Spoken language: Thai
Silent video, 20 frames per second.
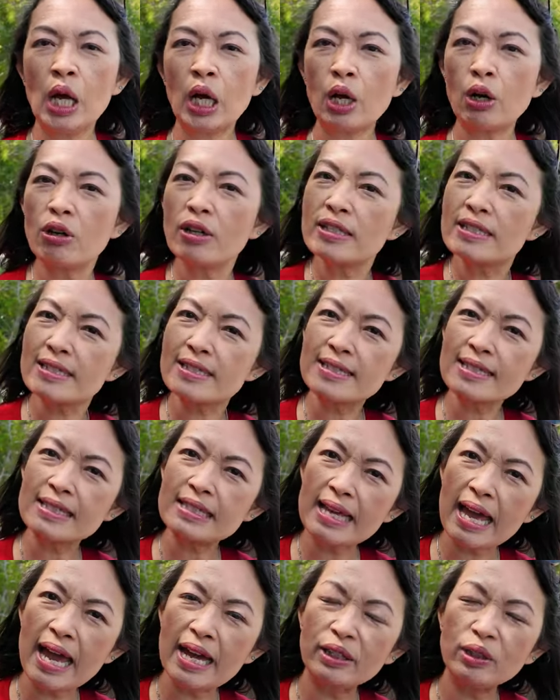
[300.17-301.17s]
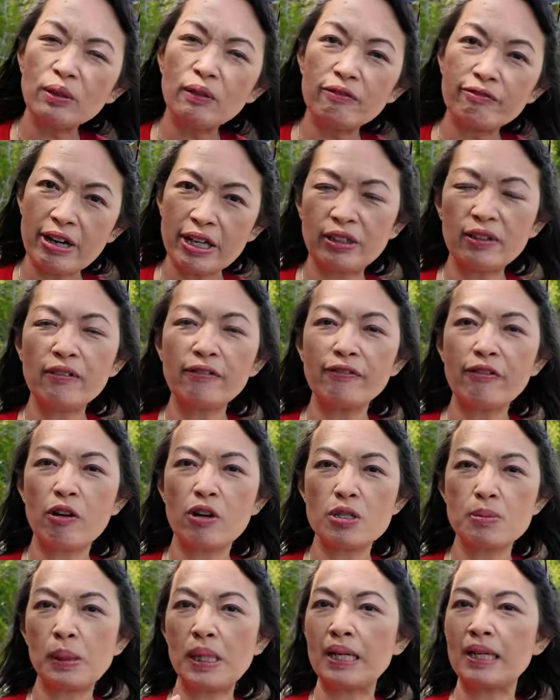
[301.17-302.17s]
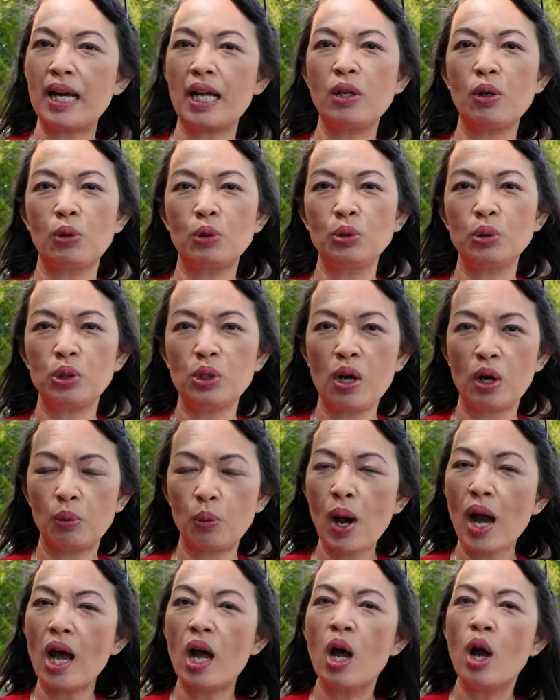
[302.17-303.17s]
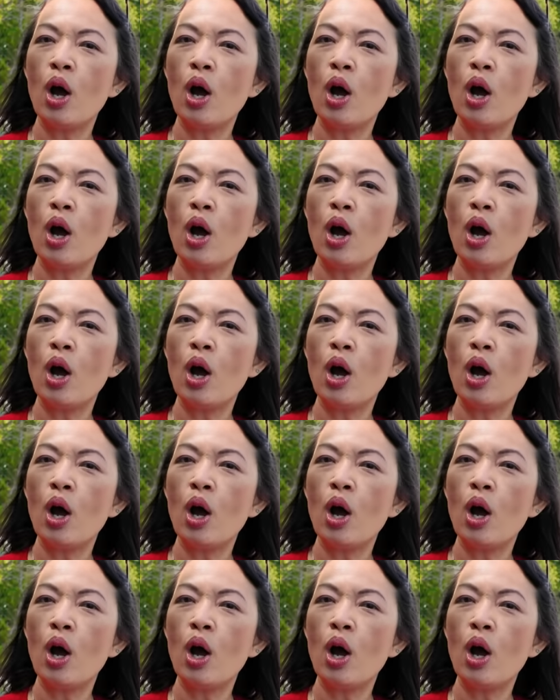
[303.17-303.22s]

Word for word: เขาก็จะสแกนดู vital force พลังงานของคุณก่อนว่า